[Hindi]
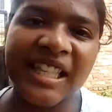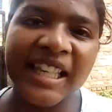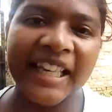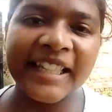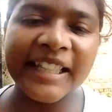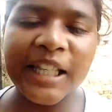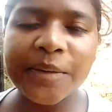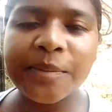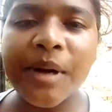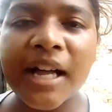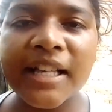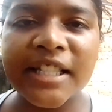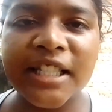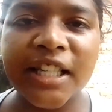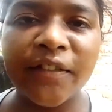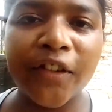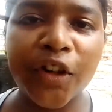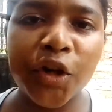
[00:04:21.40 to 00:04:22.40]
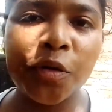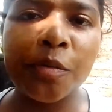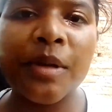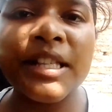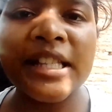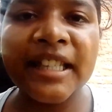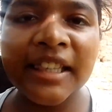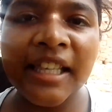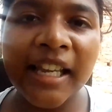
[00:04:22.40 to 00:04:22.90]
ठीक है तब आज की वीडियो में
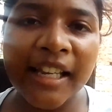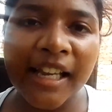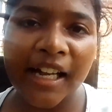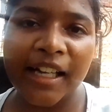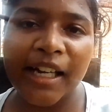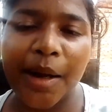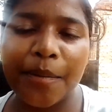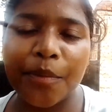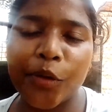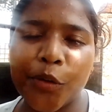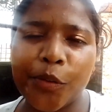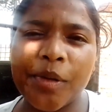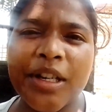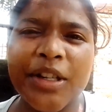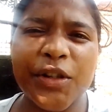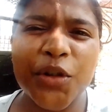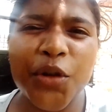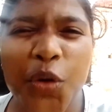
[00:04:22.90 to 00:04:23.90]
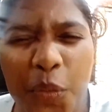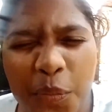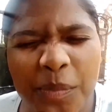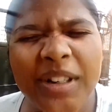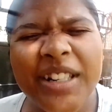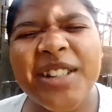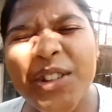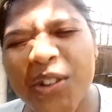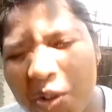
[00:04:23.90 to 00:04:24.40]
बस इतना ही अगर आप लोग को मेरा
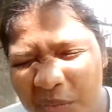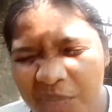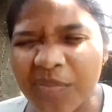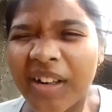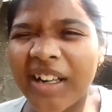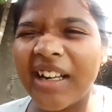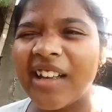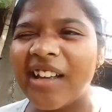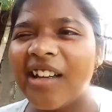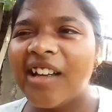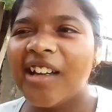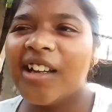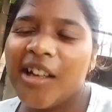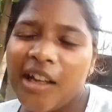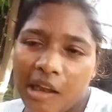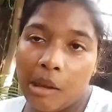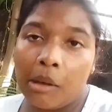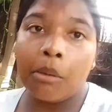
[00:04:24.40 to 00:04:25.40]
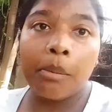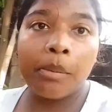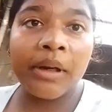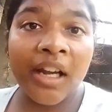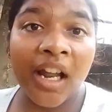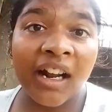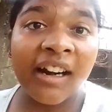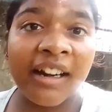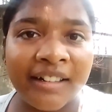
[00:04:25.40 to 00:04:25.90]
स्टूपिड स्टूपिड
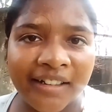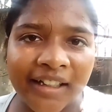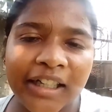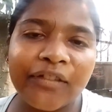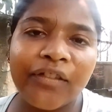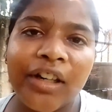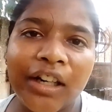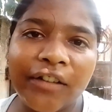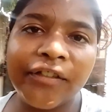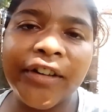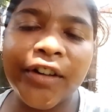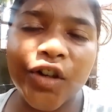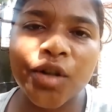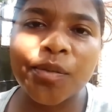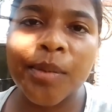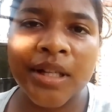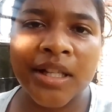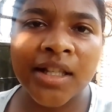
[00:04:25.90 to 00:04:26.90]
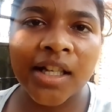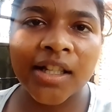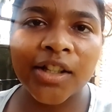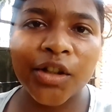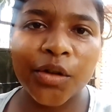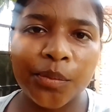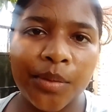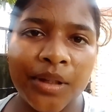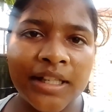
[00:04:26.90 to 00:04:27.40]
बिना कंटेंट वाला वीडियोस पसंद
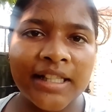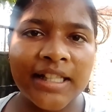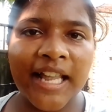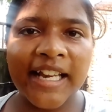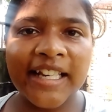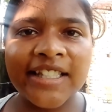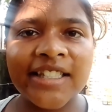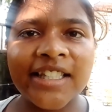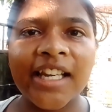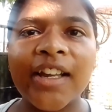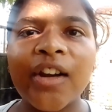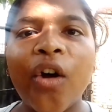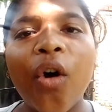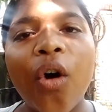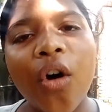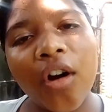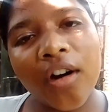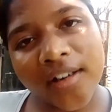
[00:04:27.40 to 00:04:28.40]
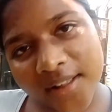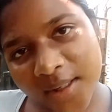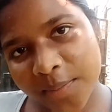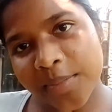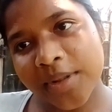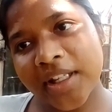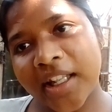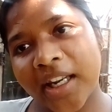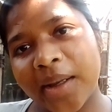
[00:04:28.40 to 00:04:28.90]
आता तो प्लीज़ लाइक शेयर और
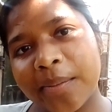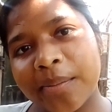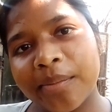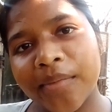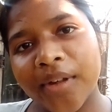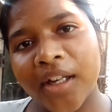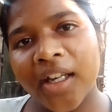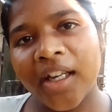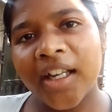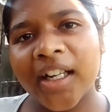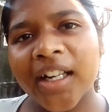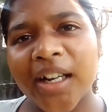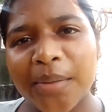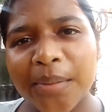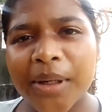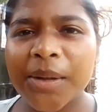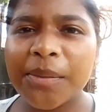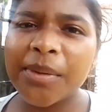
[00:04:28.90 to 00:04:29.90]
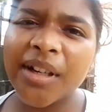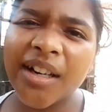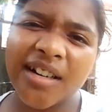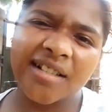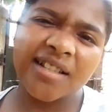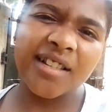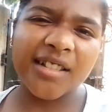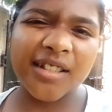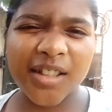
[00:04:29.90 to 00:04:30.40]
सब्सक्राइब कमेंट भी
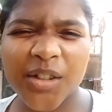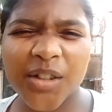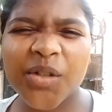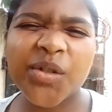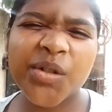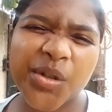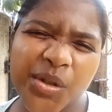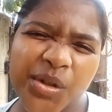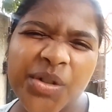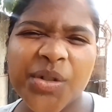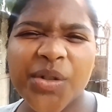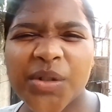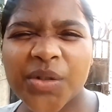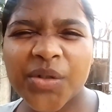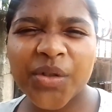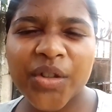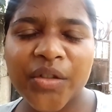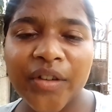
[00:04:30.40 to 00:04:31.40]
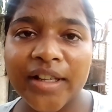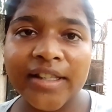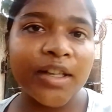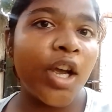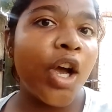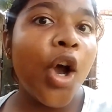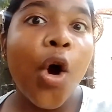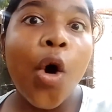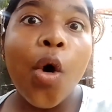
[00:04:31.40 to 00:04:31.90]
कर सकते हैं कुछ कुछ कुछ कुछ
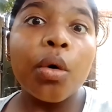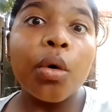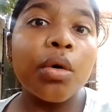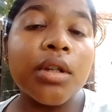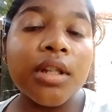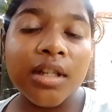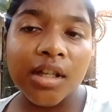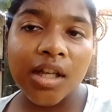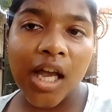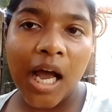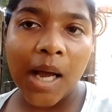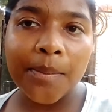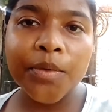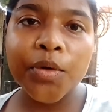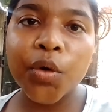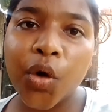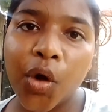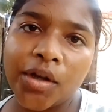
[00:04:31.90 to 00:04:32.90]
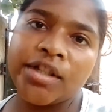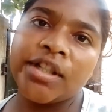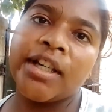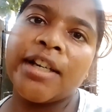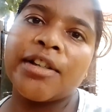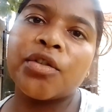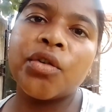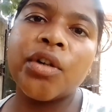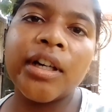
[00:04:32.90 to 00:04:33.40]
वैसे उस हम जूलॉजी
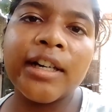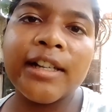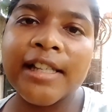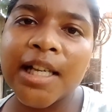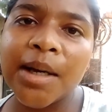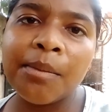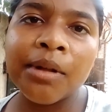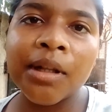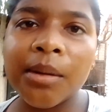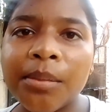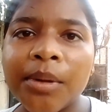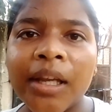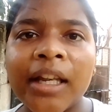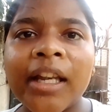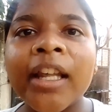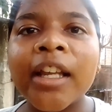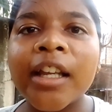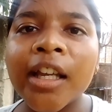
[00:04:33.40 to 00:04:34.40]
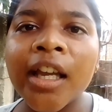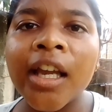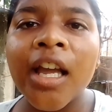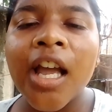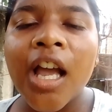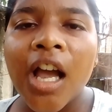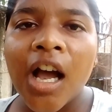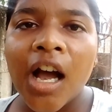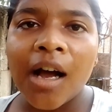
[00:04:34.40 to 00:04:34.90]
के स्टूडेंट हैं इसका मतलब ये नहीं कि
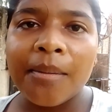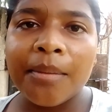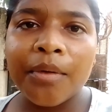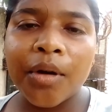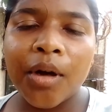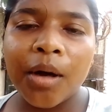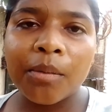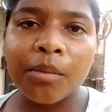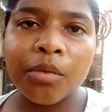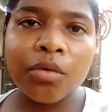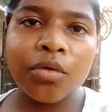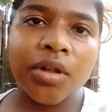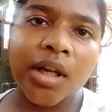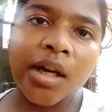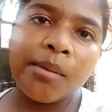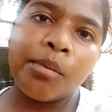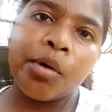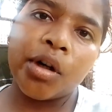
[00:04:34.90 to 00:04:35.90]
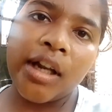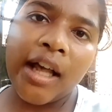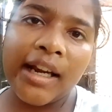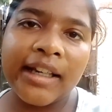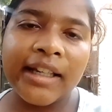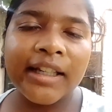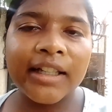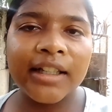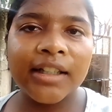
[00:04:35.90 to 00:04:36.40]
आप लोग हमको उसका
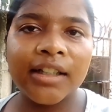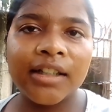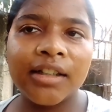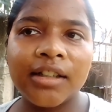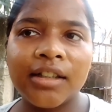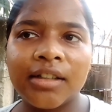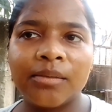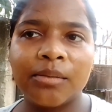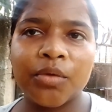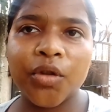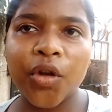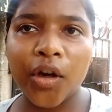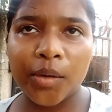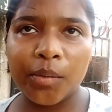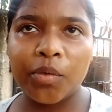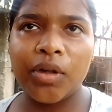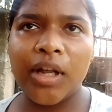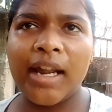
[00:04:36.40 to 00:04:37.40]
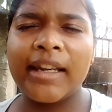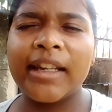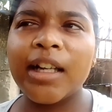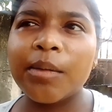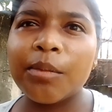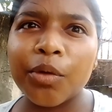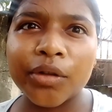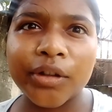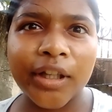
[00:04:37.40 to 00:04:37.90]
बोटानिकल सॉरी
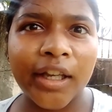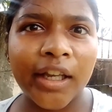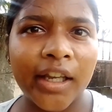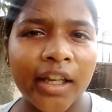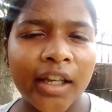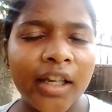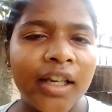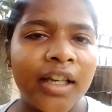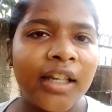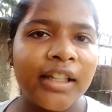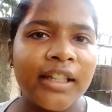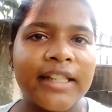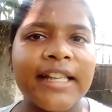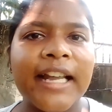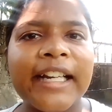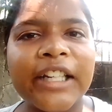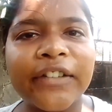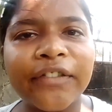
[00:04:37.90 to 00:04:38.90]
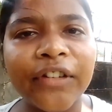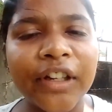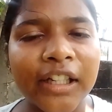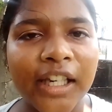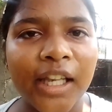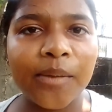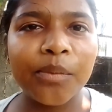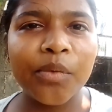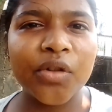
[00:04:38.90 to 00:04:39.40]
बोटानिकल बोलते हैं ये साइंटिफिक
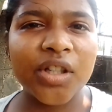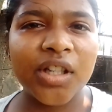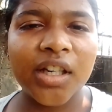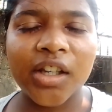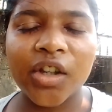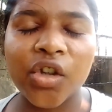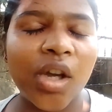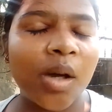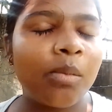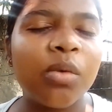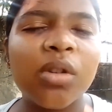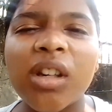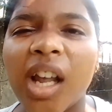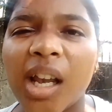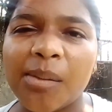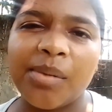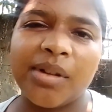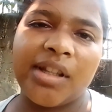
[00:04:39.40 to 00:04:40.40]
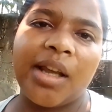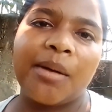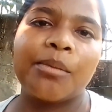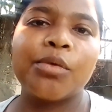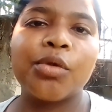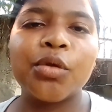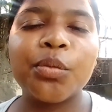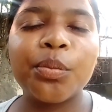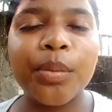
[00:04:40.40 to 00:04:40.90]
नेम पूछने लगे कि हमको ना पता
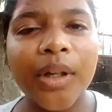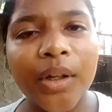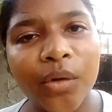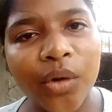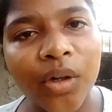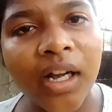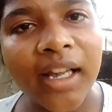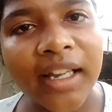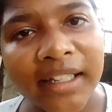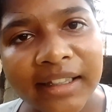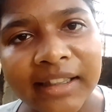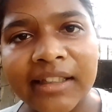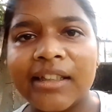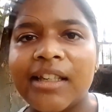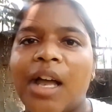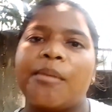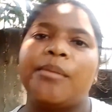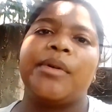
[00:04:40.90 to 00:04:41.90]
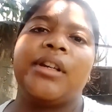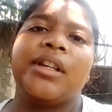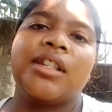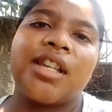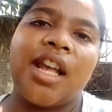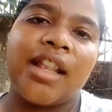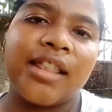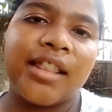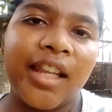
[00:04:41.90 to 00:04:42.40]
हम तो पिल्लू का हिंदी नाम भी नहीं
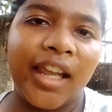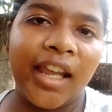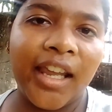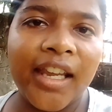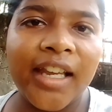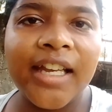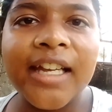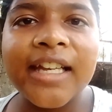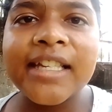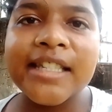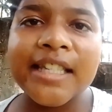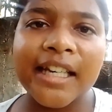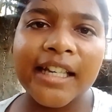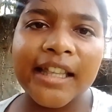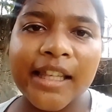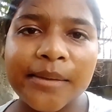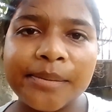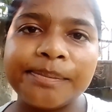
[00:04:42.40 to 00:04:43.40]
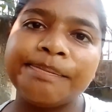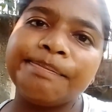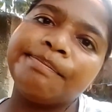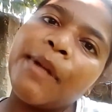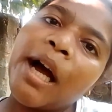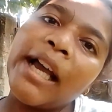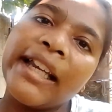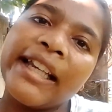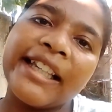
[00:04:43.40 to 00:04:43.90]
जानते हैं ठीक है तब
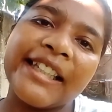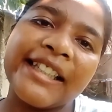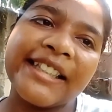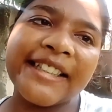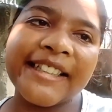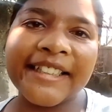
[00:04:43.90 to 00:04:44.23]
बाई